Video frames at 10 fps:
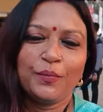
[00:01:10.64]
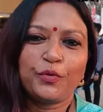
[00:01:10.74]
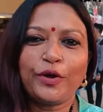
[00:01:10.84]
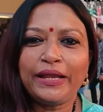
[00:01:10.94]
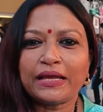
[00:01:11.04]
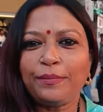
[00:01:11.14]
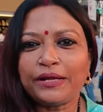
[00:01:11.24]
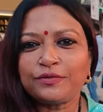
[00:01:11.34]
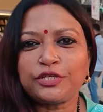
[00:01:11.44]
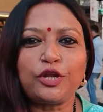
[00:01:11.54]
প্রহেলিকা মানে
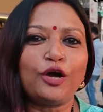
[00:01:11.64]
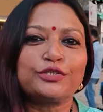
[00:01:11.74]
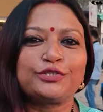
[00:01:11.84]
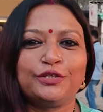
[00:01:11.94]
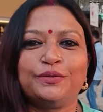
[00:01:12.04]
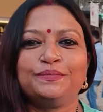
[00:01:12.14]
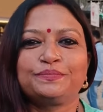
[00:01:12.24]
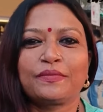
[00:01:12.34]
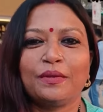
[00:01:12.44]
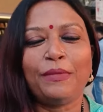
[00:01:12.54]
হচ্ছে রহস্য
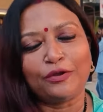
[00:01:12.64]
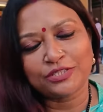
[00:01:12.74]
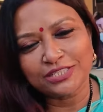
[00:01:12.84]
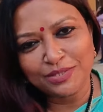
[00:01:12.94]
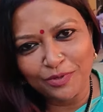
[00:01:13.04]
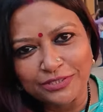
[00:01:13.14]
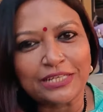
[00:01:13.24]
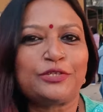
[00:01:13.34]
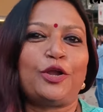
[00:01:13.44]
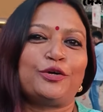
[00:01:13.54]
মানুষের জীবনটা
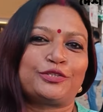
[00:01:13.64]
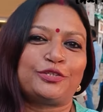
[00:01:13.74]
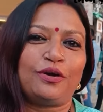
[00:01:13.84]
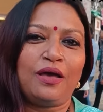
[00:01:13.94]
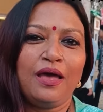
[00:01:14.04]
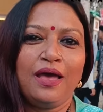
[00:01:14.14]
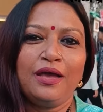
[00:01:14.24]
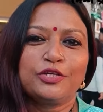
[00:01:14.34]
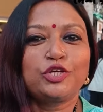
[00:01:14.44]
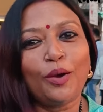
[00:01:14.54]
একটু রহস্য
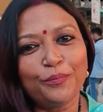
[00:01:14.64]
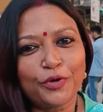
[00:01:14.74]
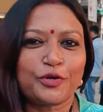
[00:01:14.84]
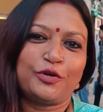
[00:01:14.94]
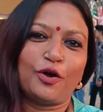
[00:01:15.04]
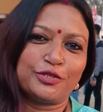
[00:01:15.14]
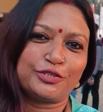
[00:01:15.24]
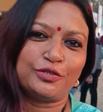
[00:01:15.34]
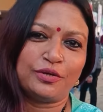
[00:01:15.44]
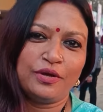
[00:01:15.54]
সম্পর্ক রহস্য
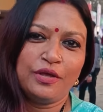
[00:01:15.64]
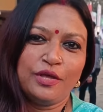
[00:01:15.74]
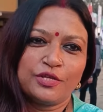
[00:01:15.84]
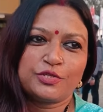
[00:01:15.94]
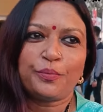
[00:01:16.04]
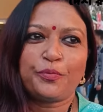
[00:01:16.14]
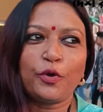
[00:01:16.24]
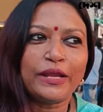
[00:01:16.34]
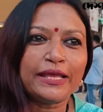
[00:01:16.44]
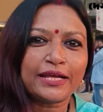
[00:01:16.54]
সো
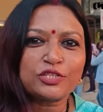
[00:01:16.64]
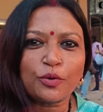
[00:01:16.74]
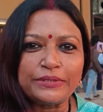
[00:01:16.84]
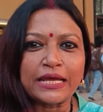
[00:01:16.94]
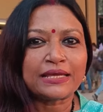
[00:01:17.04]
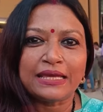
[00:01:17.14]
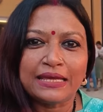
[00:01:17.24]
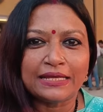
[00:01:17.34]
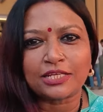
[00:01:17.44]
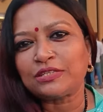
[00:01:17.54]
প্রহেলিকা ছবিটা কি
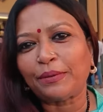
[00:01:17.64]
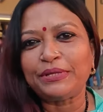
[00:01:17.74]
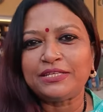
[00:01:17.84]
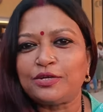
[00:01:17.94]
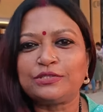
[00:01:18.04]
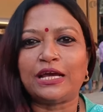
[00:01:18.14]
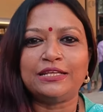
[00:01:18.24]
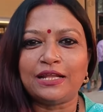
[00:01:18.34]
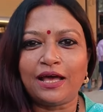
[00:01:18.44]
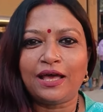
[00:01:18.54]
এটা আসলে আমি নিজেও জানি
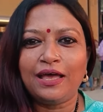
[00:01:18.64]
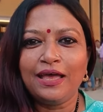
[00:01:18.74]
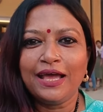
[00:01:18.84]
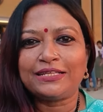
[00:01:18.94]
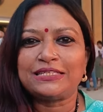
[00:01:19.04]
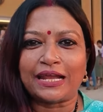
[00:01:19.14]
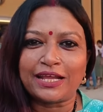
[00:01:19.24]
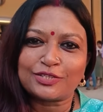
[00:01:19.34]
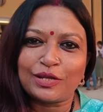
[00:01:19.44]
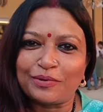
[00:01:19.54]
না এটা জানে
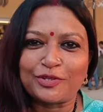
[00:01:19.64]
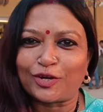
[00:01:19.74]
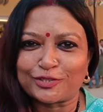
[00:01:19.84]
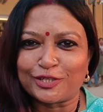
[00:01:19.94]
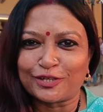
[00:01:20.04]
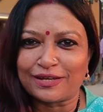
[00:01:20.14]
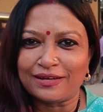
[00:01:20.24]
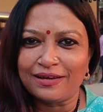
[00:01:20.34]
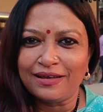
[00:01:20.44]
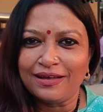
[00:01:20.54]
আসলে আমার দর্শক
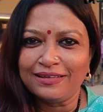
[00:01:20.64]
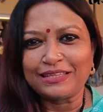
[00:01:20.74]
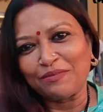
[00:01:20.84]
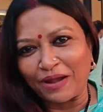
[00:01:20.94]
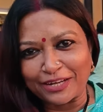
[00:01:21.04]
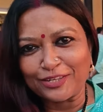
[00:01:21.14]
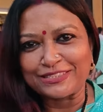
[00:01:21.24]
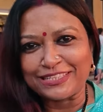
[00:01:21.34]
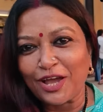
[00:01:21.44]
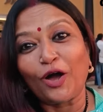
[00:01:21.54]
তার মানে
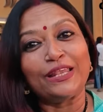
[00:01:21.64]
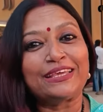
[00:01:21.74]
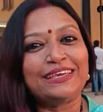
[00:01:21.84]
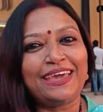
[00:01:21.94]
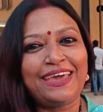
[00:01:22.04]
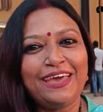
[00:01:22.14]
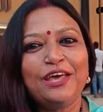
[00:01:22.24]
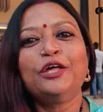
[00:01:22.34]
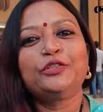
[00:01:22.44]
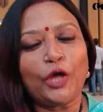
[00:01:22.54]
হচ্ছে হলে গিয়ে
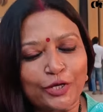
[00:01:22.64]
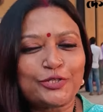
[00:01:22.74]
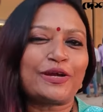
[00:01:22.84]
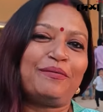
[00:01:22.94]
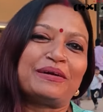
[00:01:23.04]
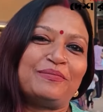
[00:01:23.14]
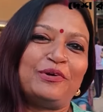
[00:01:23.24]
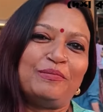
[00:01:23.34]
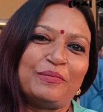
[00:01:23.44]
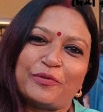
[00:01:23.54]
দর্শক আমাকে
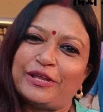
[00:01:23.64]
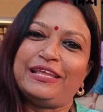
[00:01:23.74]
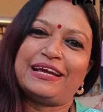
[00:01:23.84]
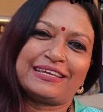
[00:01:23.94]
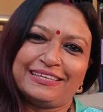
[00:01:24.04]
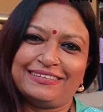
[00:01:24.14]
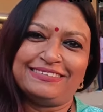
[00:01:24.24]
বলবে প্রহিলিকা কি